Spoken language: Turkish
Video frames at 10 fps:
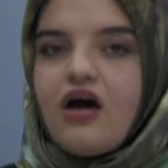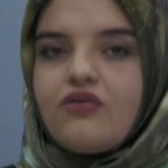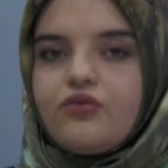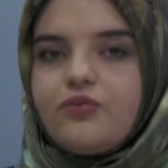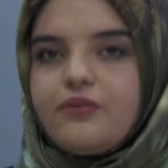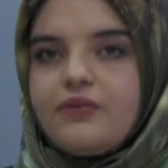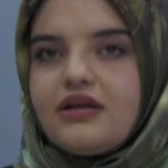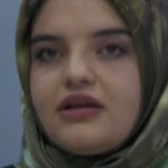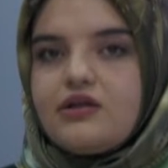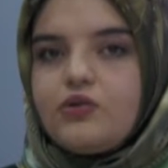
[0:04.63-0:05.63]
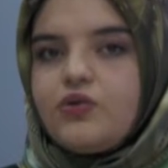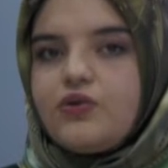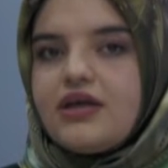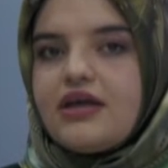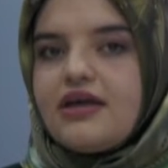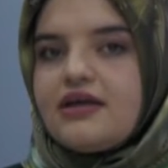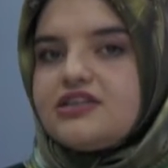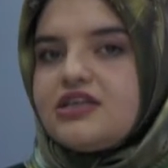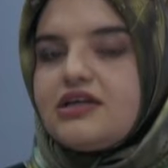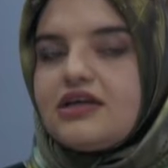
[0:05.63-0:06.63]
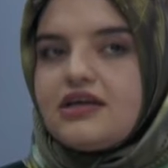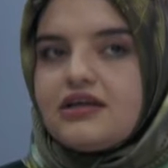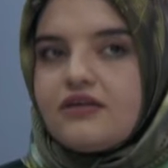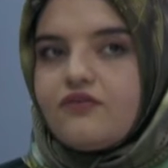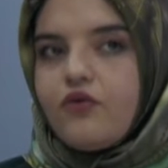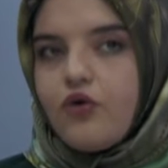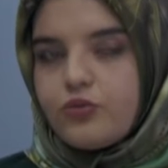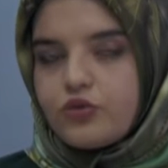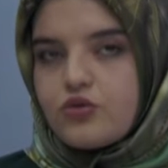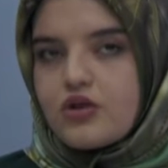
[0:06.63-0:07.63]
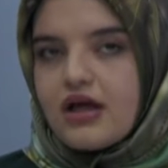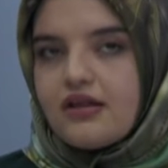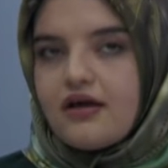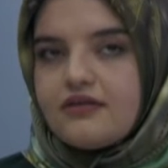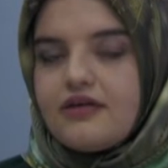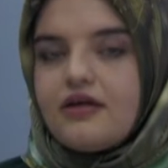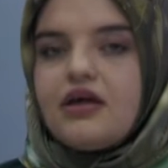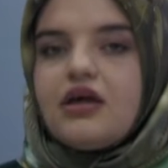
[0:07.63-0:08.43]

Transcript: Avrupa Birliği Türkiye Gençlik İklim Formu düzenlendi.